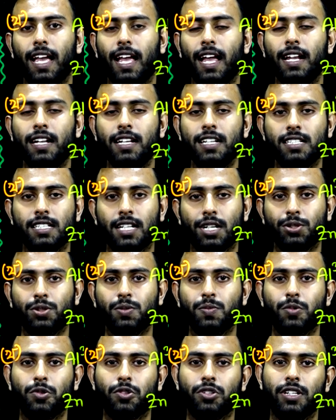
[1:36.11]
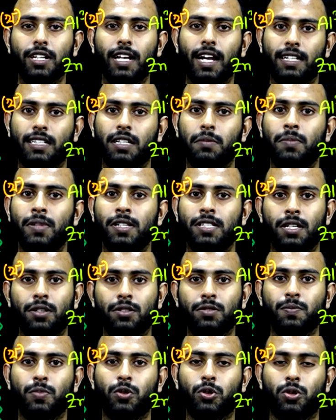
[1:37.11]
এই নিষ্কাশন প্রক্রিয়া একটা
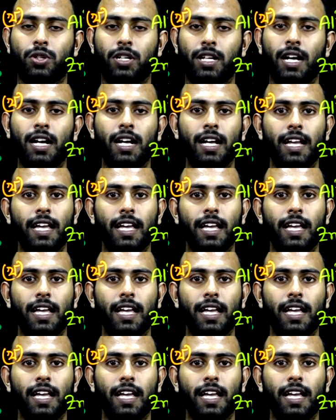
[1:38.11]
বিজারণ প্রক্রিয়া